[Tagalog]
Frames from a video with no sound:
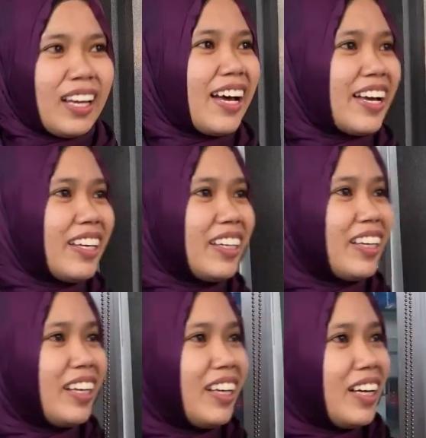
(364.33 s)
Ay!
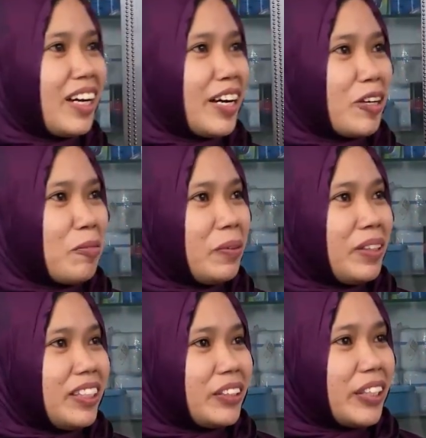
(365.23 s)
Kayo po
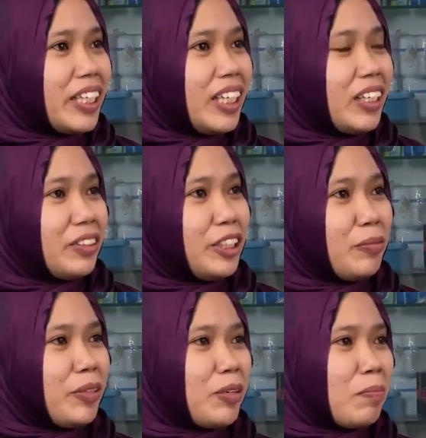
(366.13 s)
ulit, sir. Good
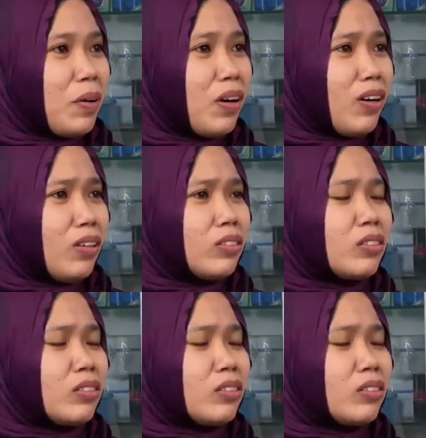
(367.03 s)
evening po.